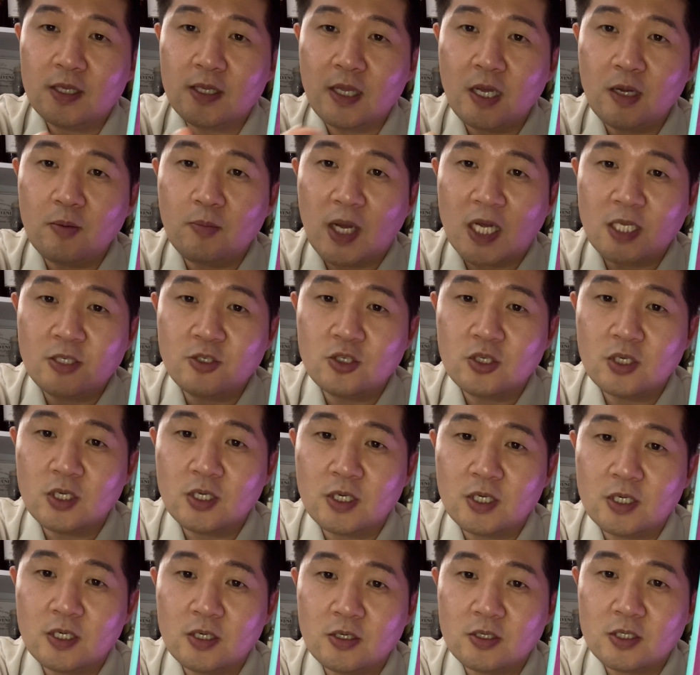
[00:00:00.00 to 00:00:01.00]
딱
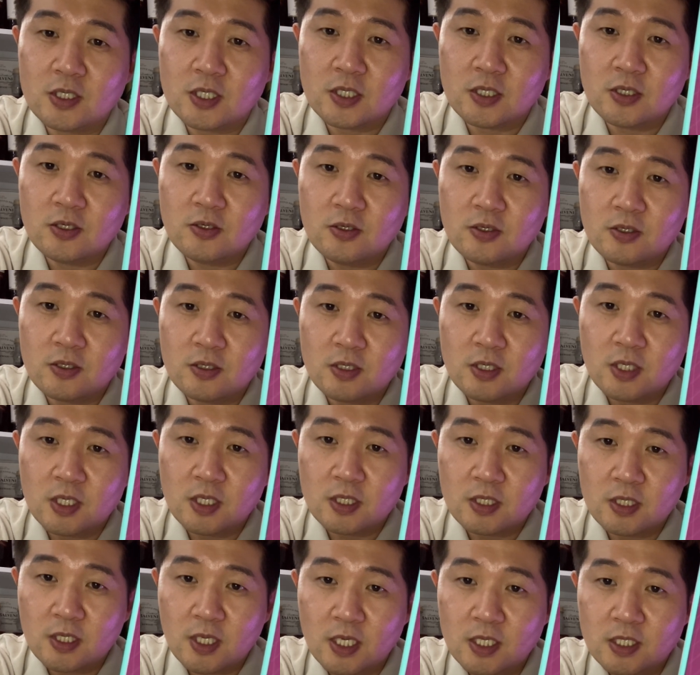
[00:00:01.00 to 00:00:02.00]
맞추기가 그렇잖아요.
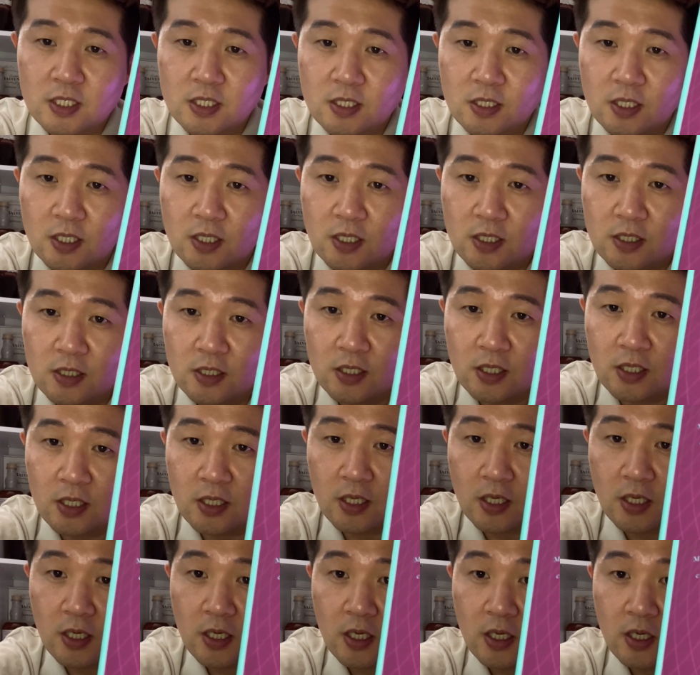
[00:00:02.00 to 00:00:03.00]
근데 대신
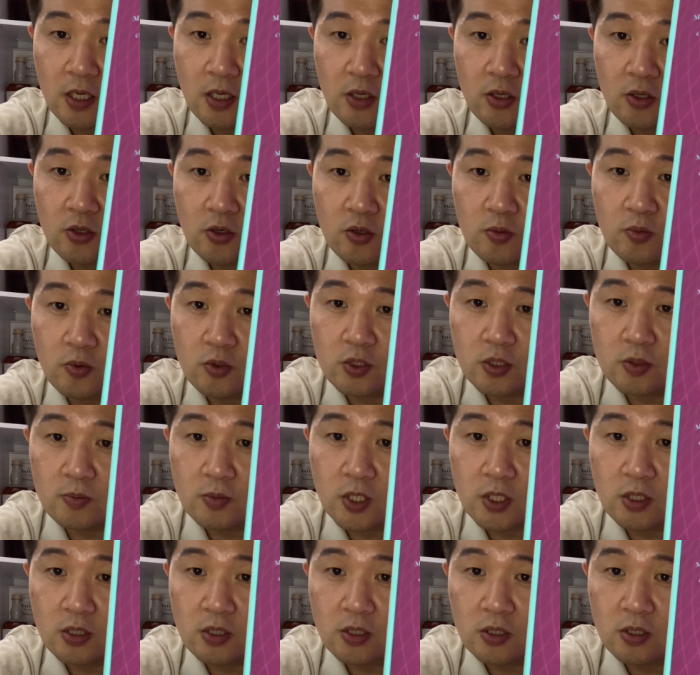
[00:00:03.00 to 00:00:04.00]
얘네들이 여기
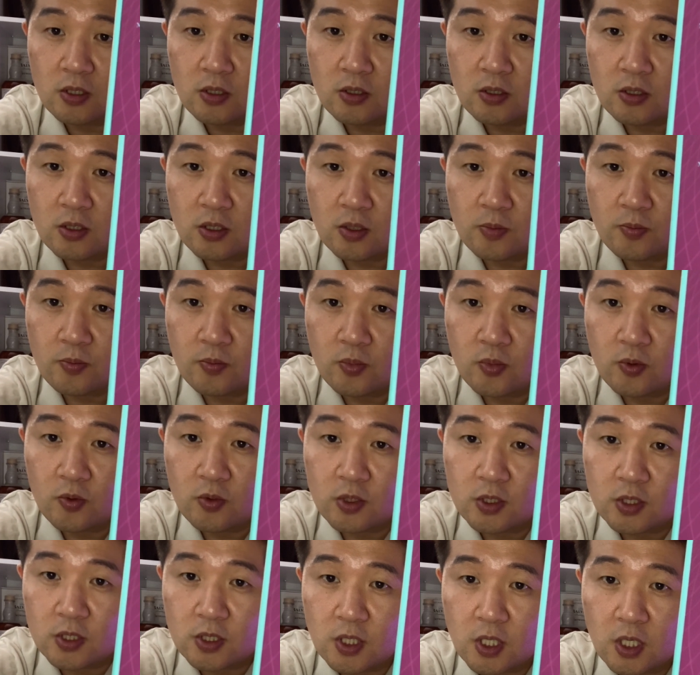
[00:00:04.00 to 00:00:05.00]
보시면
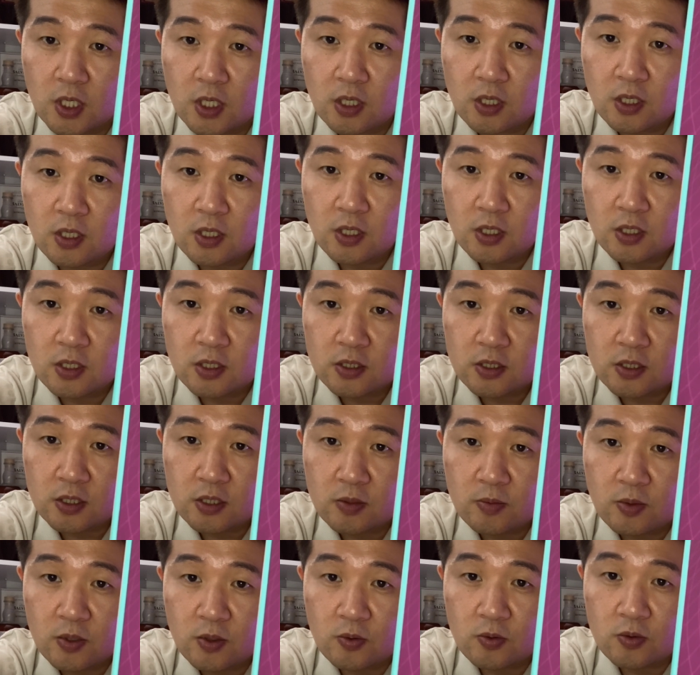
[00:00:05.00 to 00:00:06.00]
보이시나
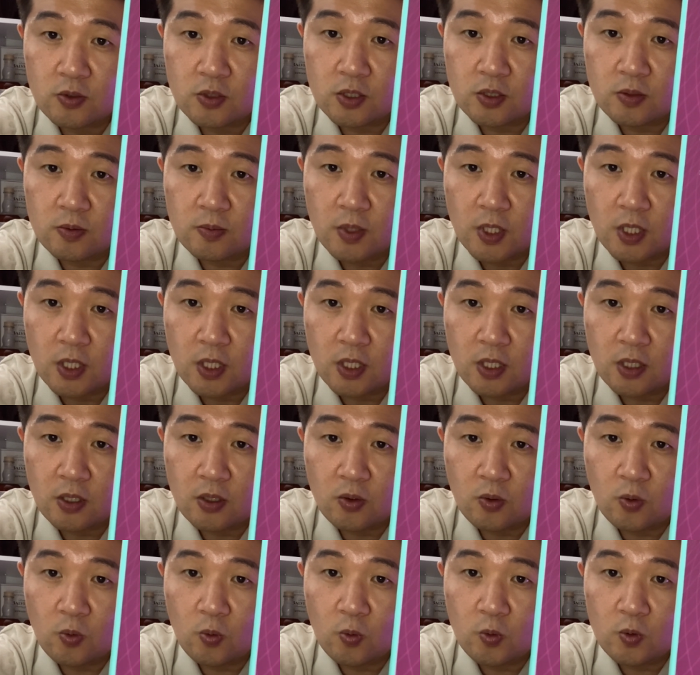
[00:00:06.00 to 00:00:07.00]
750에
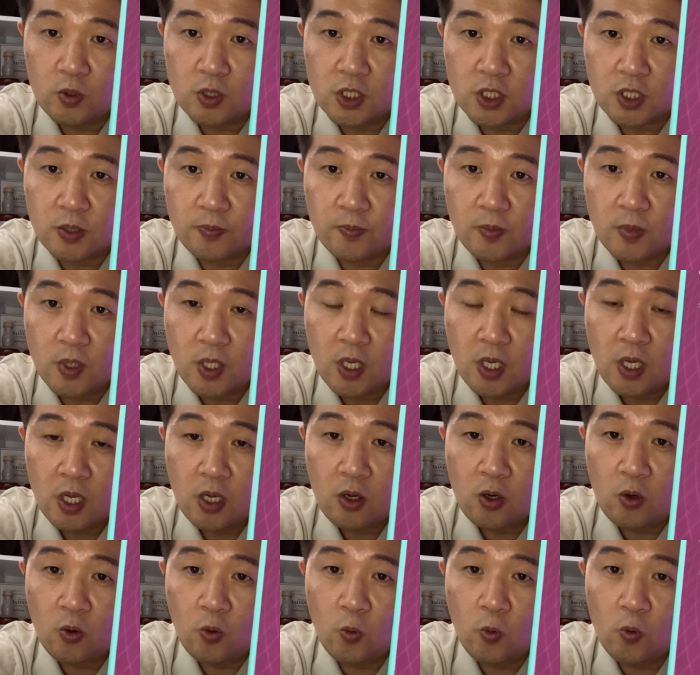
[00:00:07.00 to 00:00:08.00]
50
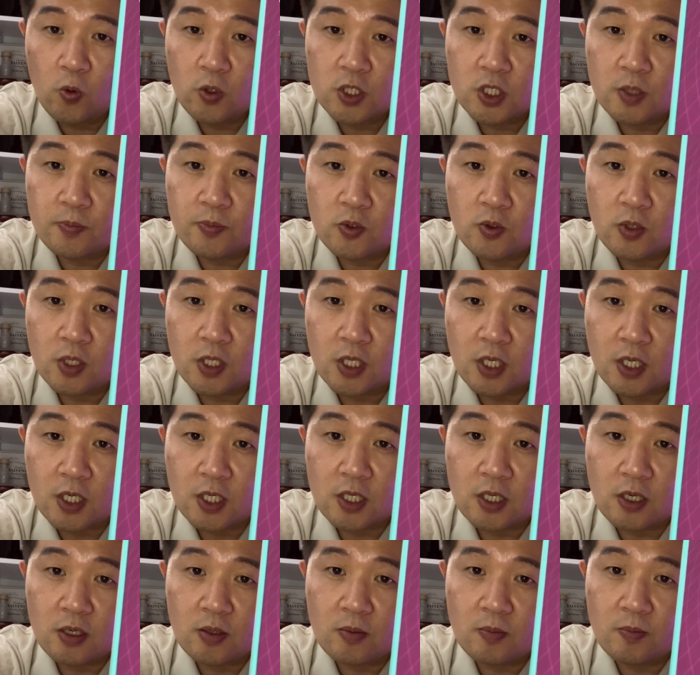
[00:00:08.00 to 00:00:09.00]
50도에다가
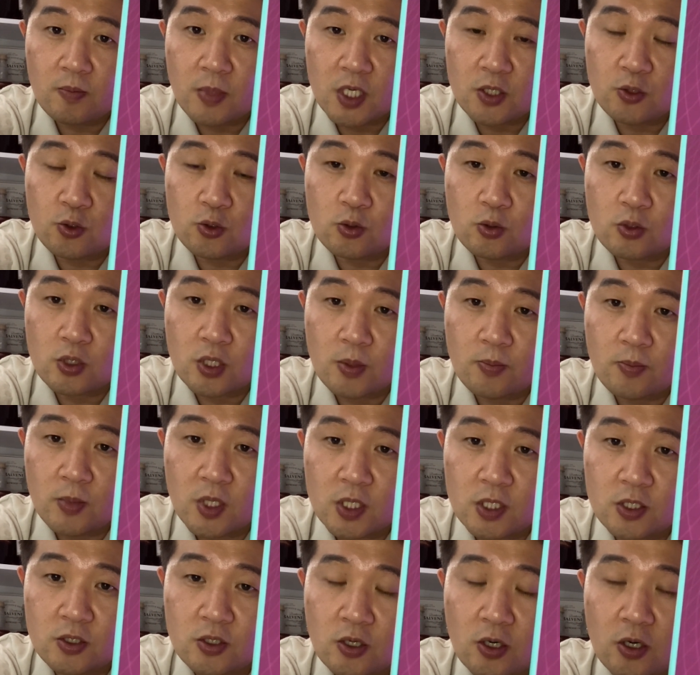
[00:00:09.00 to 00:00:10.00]
딱 맞춰줬단
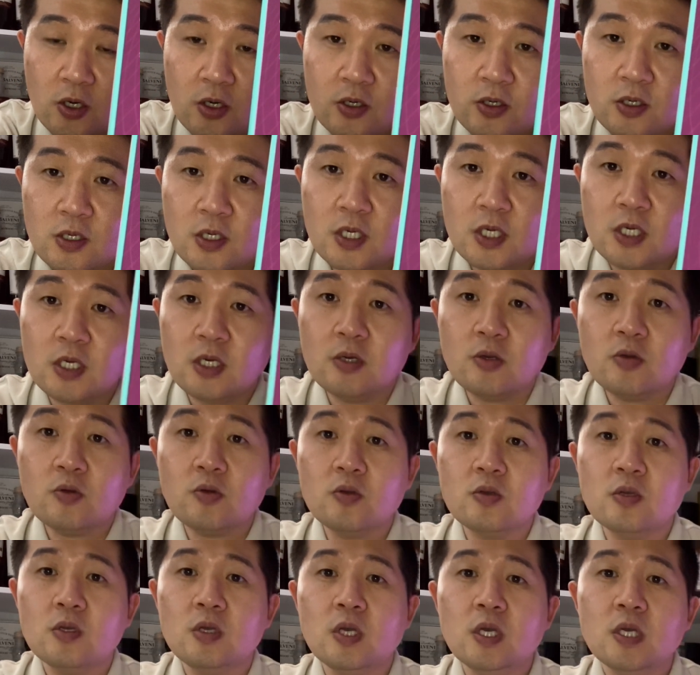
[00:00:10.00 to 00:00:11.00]
말이죠. 그러니까
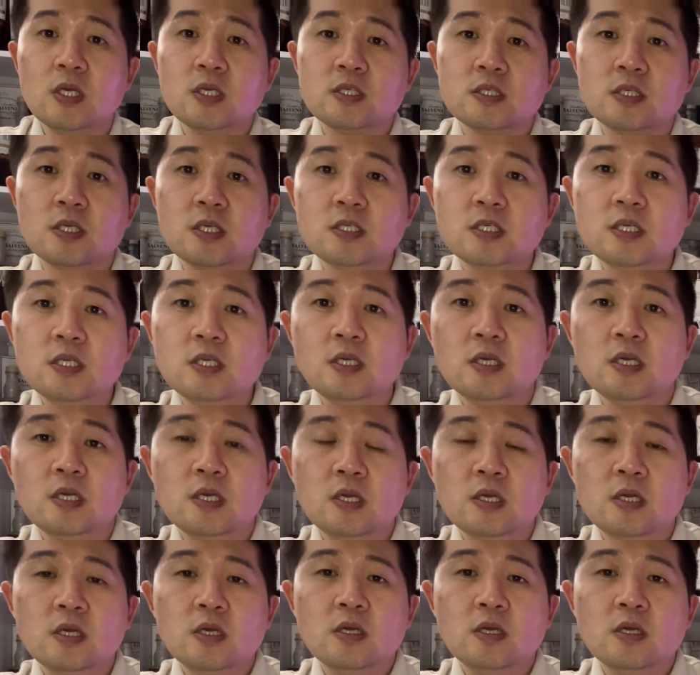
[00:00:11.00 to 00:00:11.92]
사실